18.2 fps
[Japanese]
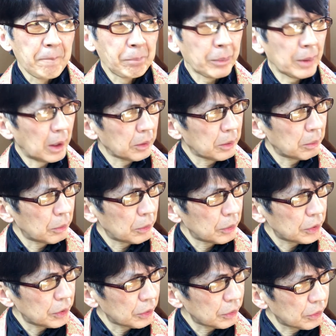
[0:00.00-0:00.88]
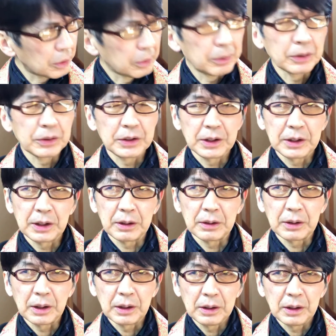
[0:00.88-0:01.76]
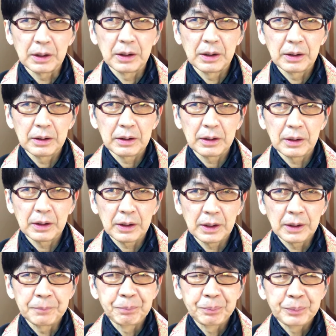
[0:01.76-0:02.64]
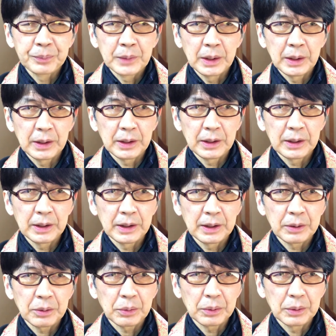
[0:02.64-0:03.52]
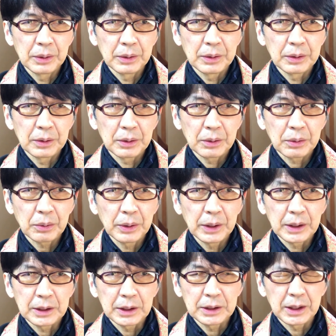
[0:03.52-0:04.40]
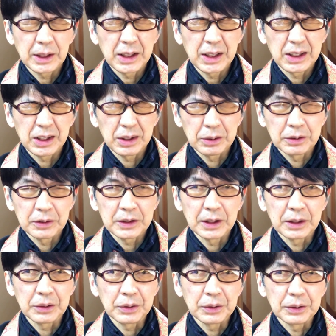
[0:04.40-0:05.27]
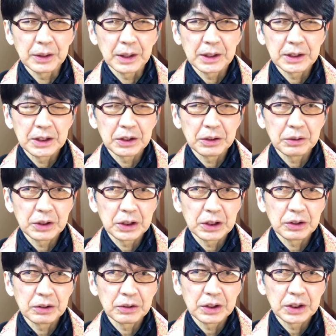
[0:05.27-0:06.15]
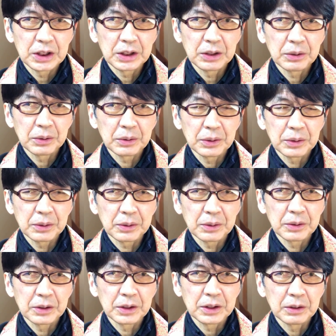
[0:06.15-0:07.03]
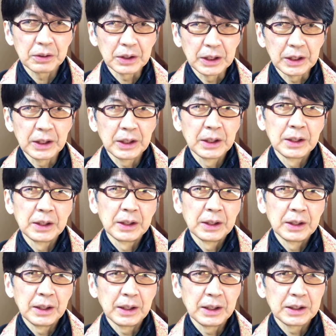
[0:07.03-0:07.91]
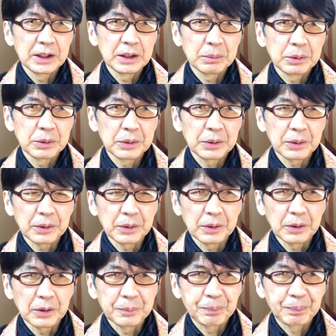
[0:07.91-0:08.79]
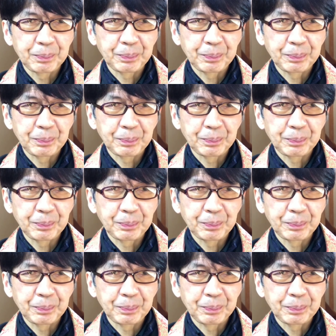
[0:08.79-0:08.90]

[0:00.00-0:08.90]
あともうちょっと呼び寄せてあるかな。それから、えーこうん、小谷田武次郎さんという八王子出身の男の人に、えー、自分とこの、